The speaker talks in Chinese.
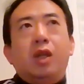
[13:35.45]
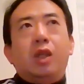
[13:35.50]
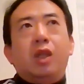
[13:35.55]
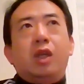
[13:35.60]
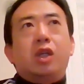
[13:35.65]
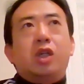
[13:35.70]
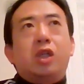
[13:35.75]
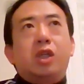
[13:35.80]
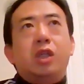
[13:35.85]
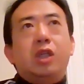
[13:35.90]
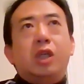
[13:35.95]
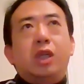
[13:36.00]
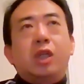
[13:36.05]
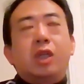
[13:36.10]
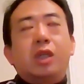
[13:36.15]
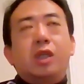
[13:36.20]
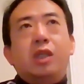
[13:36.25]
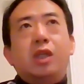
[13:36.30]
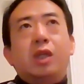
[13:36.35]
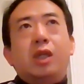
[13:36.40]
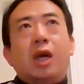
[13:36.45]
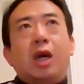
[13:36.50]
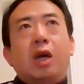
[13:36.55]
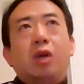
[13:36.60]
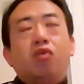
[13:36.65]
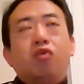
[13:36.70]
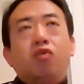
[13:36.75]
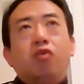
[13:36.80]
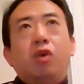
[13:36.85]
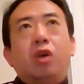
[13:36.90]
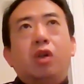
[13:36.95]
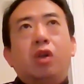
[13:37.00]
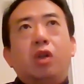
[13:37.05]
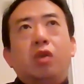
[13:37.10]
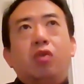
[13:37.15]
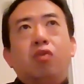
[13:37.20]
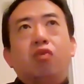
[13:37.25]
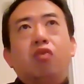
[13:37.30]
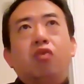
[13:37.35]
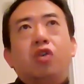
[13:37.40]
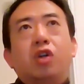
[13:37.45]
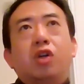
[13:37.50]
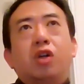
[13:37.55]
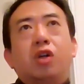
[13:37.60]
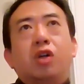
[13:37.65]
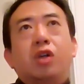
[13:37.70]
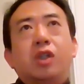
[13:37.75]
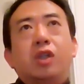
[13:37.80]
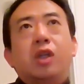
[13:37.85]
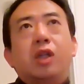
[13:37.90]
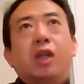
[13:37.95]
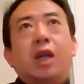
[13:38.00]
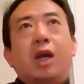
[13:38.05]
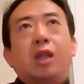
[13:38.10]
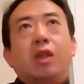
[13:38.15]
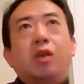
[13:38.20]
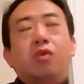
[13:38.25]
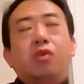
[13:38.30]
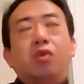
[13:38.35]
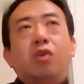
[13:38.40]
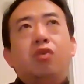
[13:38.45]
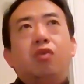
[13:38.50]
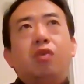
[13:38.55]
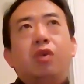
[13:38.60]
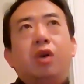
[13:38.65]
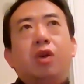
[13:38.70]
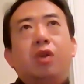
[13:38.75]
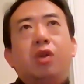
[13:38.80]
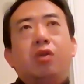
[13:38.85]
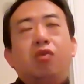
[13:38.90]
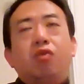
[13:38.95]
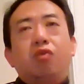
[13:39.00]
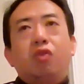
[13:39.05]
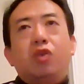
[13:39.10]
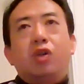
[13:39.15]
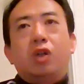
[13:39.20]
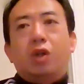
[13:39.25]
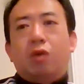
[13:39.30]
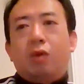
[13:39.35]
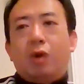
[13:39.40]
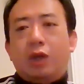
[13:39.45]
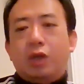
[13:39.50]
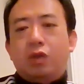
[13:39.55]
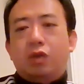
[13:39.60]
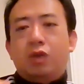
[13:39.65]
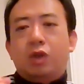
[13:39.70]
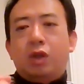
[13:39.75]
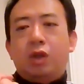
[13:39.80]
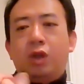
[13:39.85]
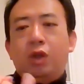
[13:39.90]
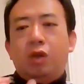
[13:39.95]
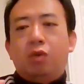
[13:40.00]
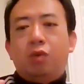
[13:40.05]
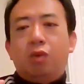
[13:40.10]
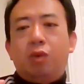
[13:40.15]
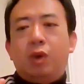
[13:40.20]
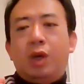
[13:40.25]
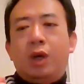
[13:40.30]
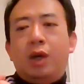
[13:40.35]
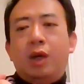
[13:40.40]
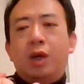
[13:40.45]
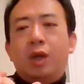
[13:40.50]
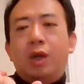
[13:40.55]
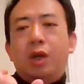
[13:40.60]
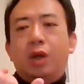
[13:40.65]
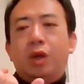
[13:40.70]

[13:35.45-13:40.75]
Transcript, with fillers: 那世界的四大主要的都市，四大最重要的都市的话，就是纽约、